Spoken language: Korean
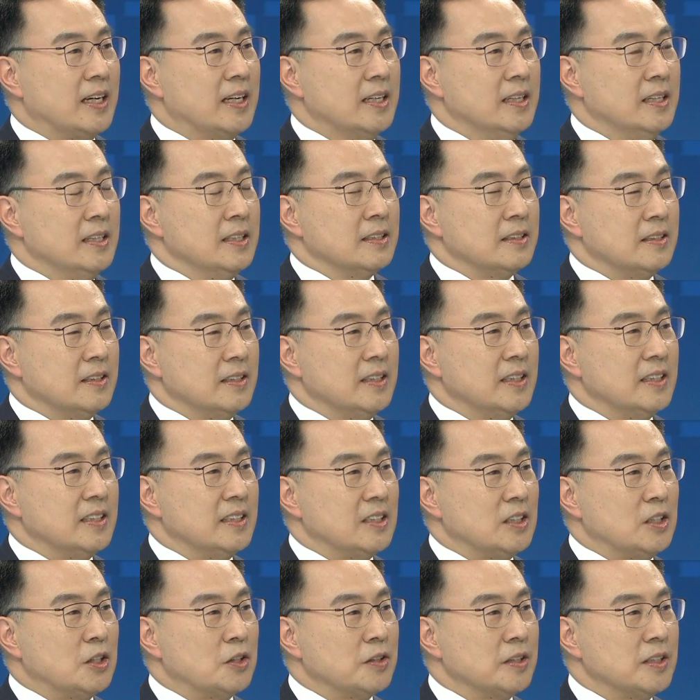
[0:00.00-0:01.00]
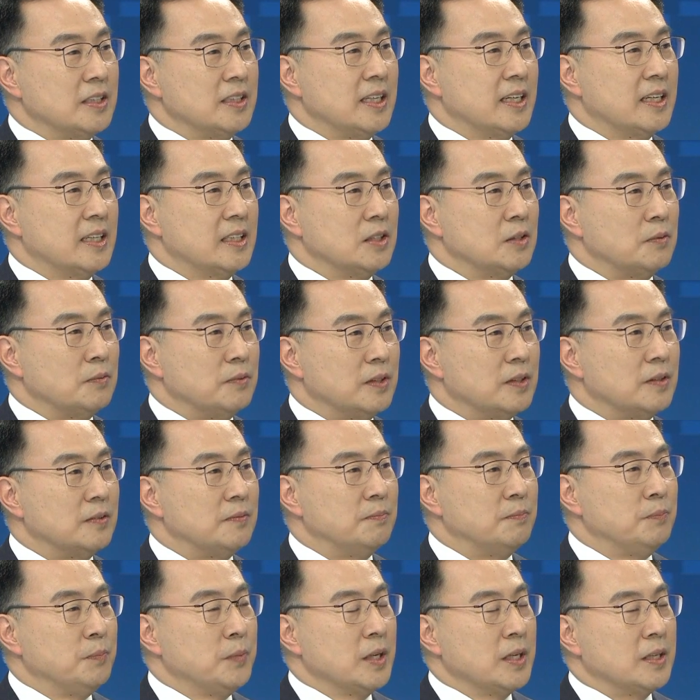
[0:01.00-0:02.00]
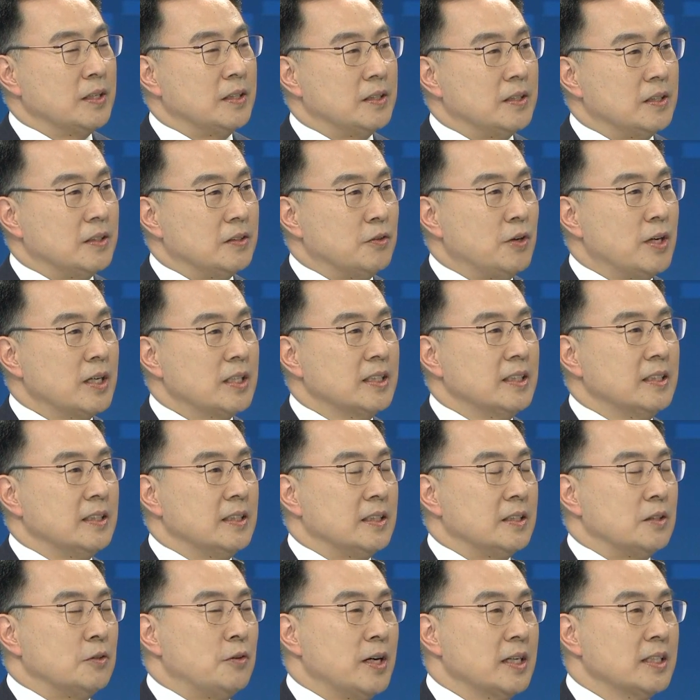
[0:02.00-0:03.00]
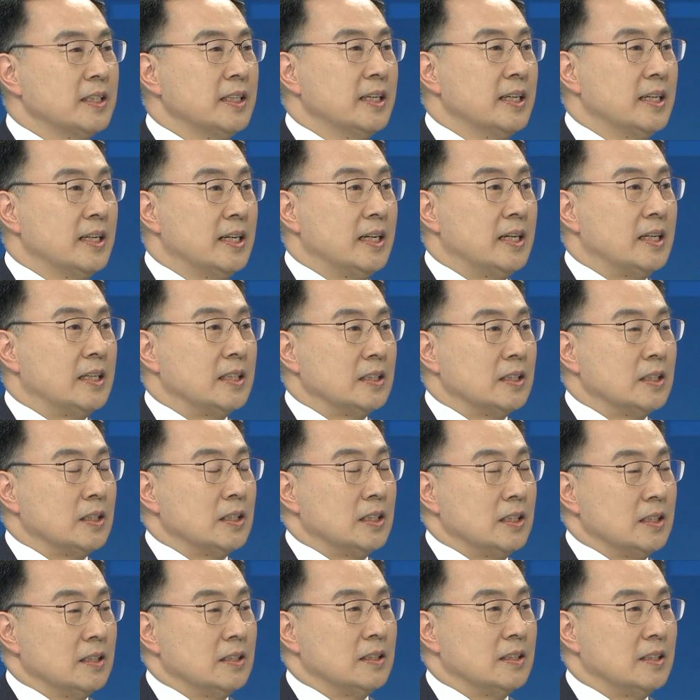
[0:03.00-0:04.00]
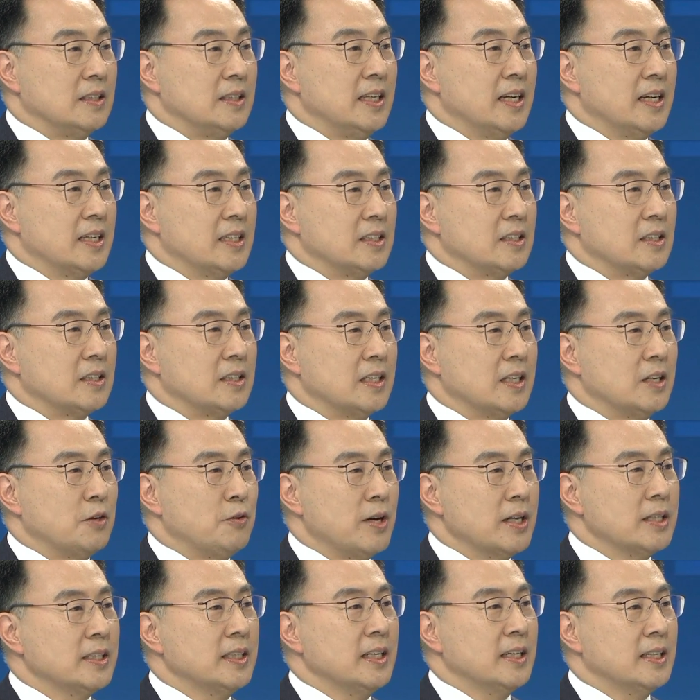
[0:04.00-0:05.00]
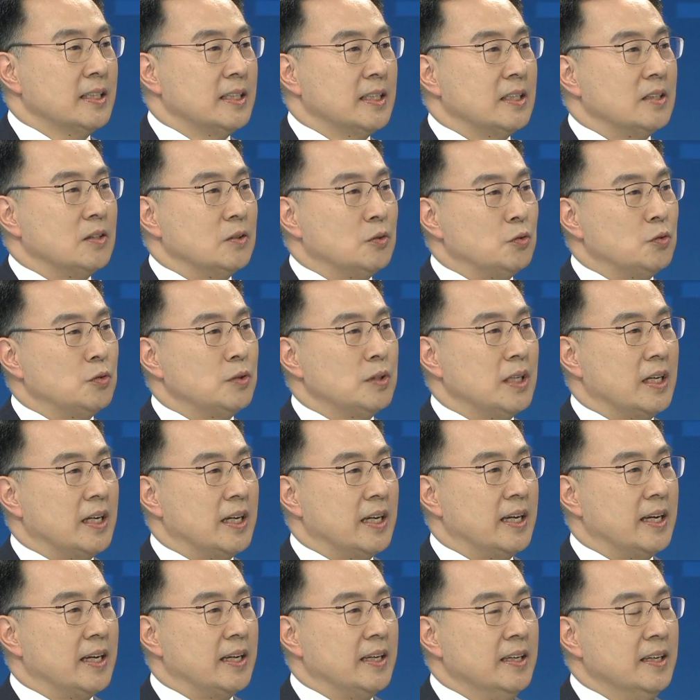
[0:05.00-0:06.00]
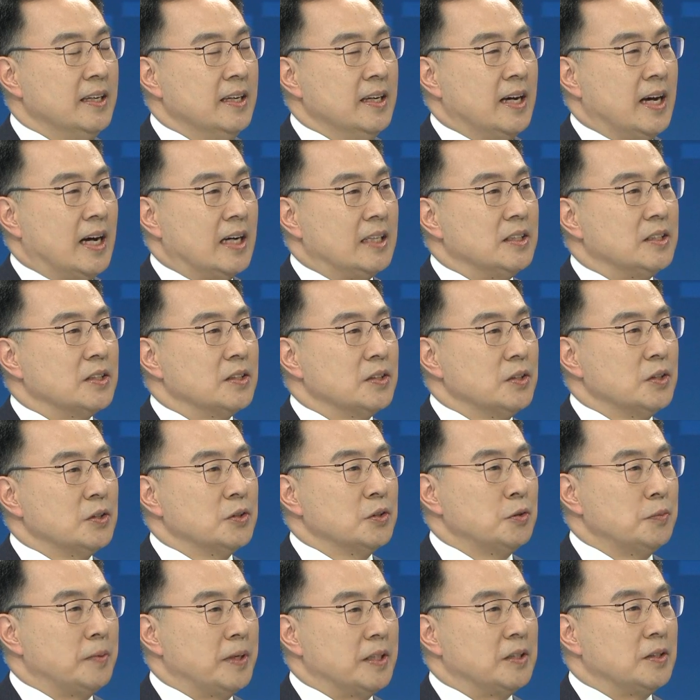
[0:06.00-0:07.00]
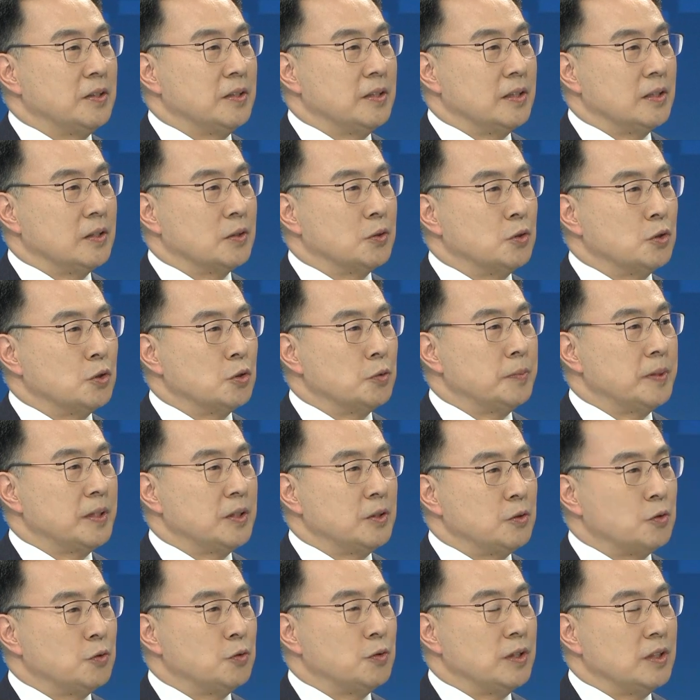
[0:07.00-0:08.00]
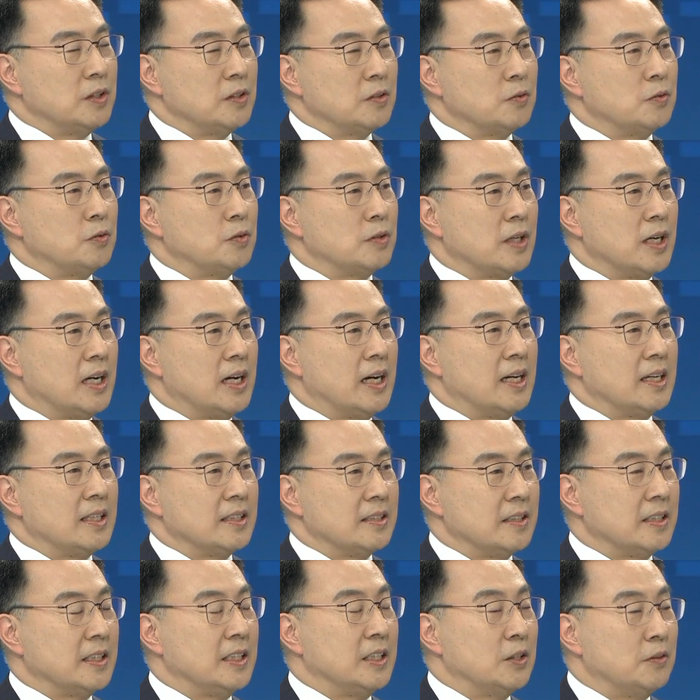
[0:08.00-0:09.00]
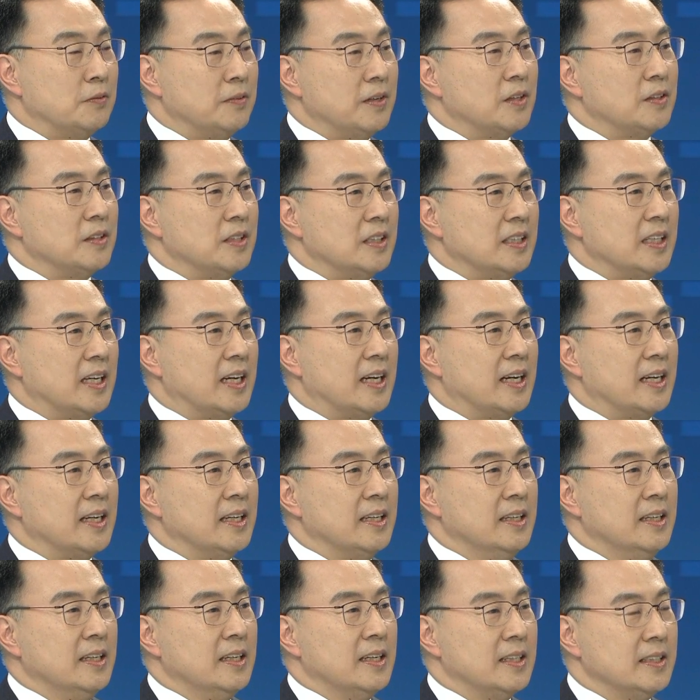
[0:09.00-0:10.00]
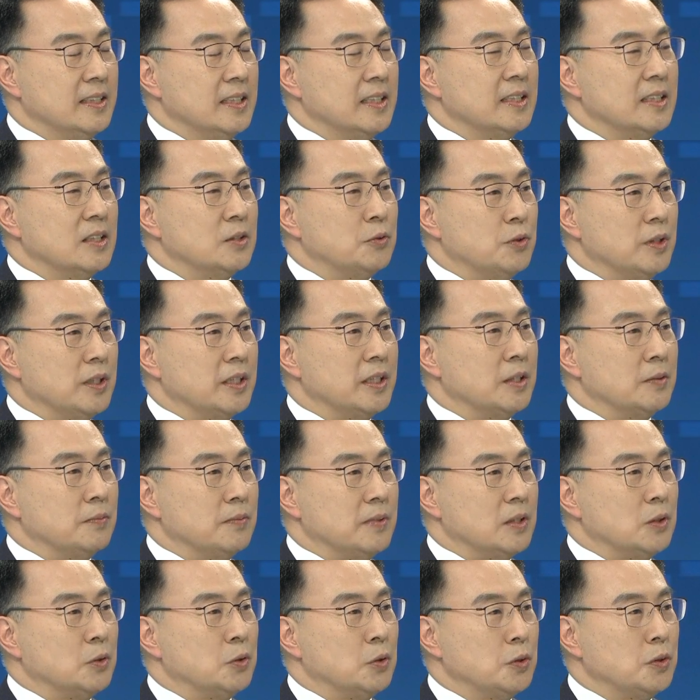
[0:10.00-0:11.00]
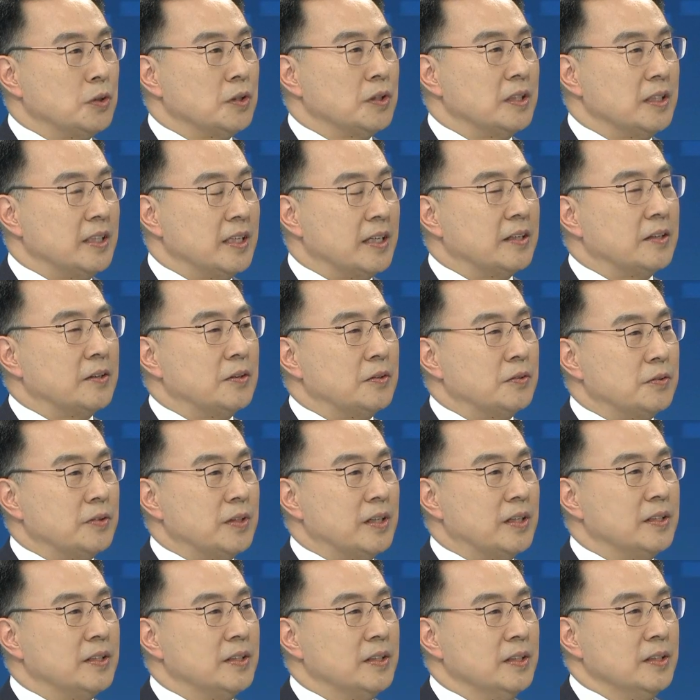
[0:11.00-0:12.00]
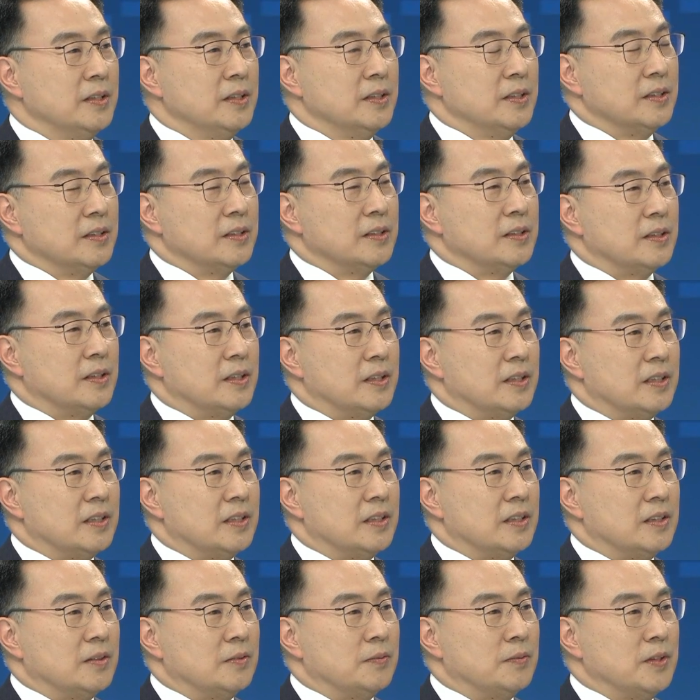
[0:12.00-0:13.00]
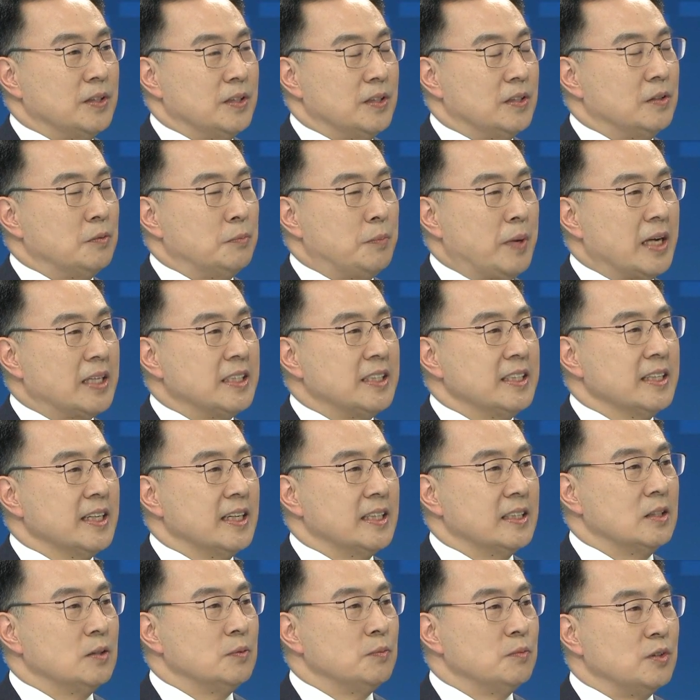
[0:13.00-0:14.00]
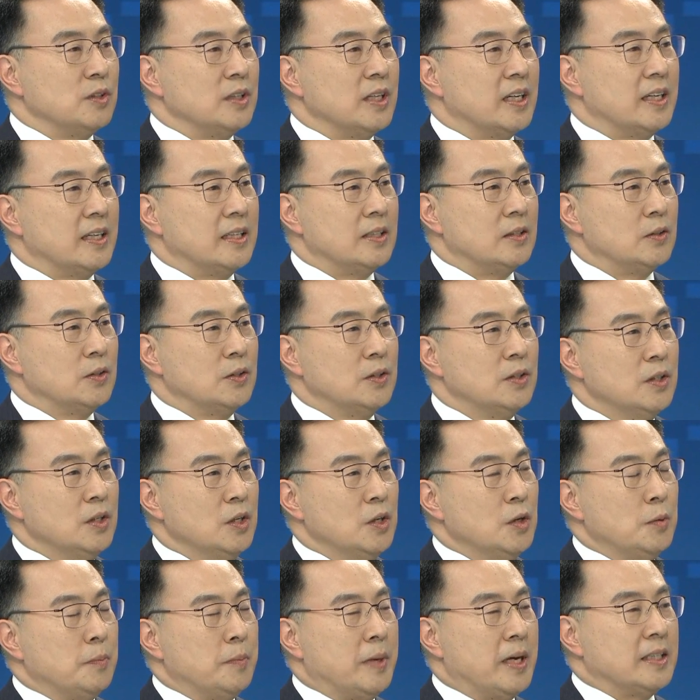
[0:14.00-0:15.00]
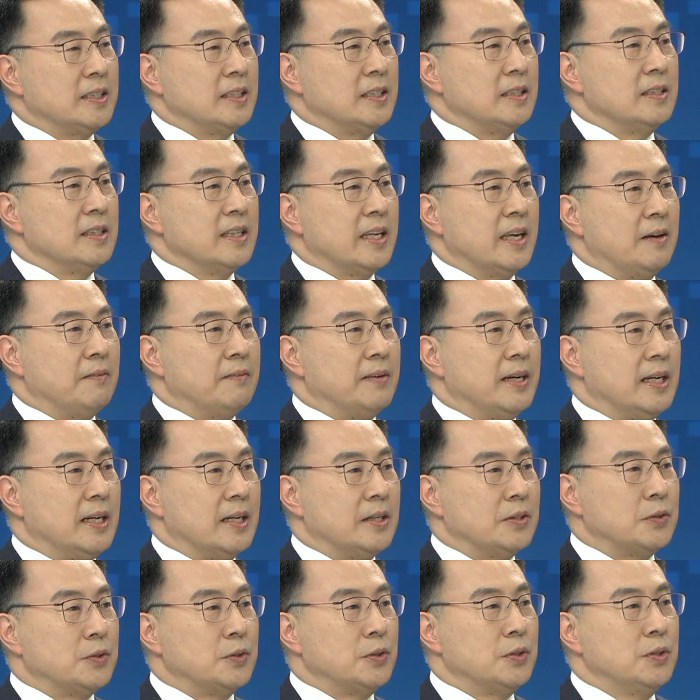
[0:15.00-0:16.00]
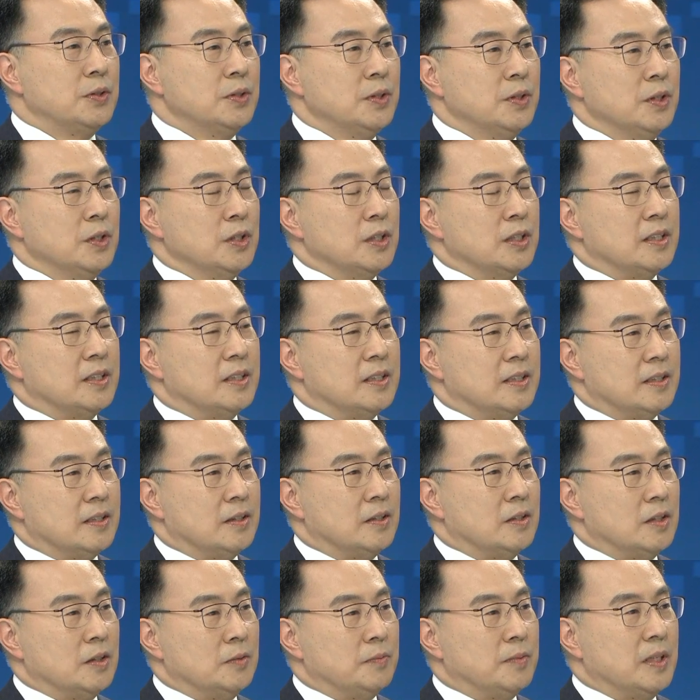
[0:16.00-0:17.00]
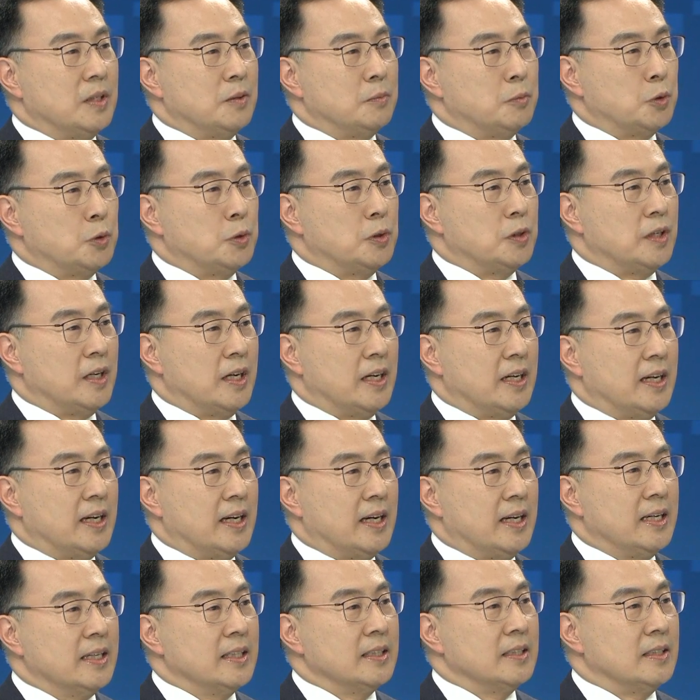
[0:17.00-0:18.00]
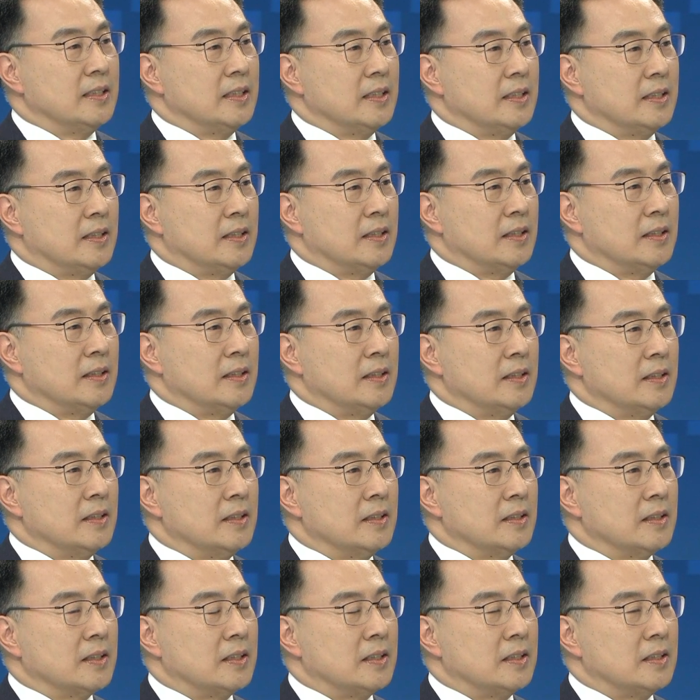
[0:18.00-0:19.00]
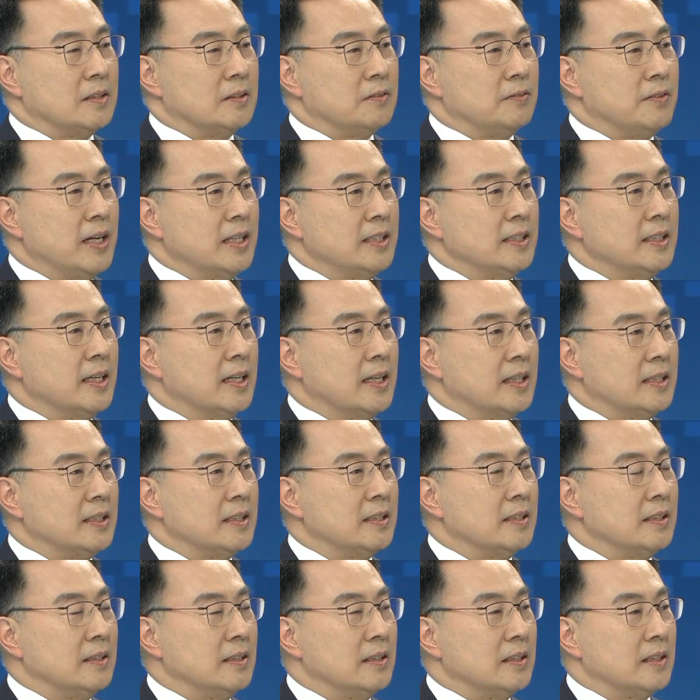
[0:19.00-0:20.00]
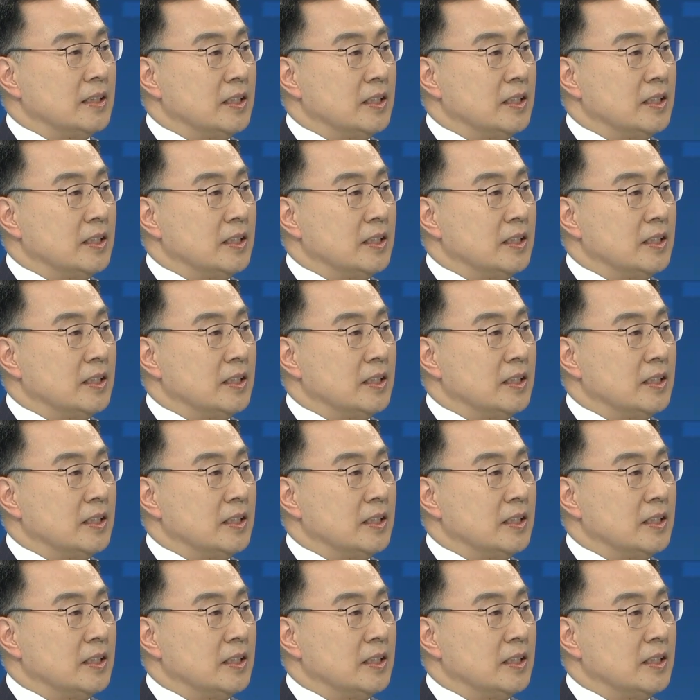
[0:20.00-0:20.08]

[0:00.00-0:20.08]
네. 그런데 이제 전기차가 점점 어, 확, 지금 확대가 시장에서 크게 확대가 되는 추세에 안정적으로 배터리를 공급해 줄 수 있는 국가 그 기업이 어디냐? 그때 이제 우리 기업들이 초청이 된 거고요. 어... 어, 뭐 이런 백신 같은 분야에도 백신을 개발하고 어, 이번에 모더나나 이제 이런 그 파이자 같은 네.